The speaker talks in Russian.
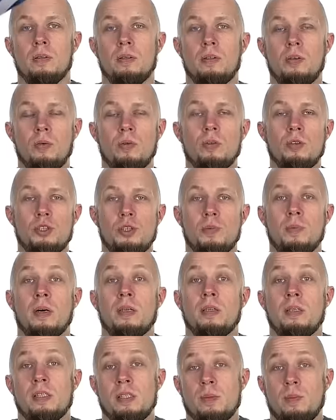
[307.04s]
Друг
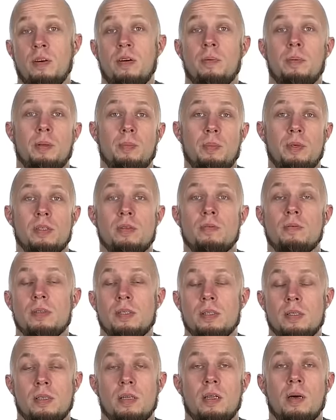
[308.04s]
Нажиман, не забывай
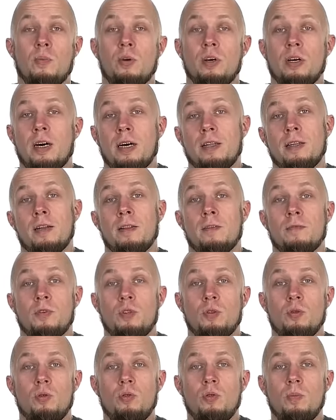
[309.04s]
подписываться на мой канал в
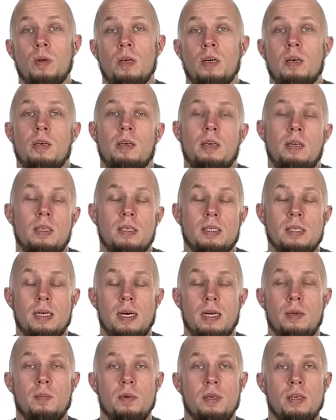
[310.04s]
Ютубе и
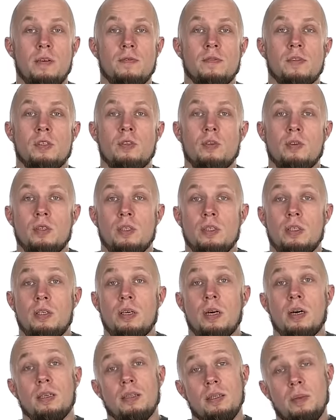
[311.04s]
искать меня в соцсетях.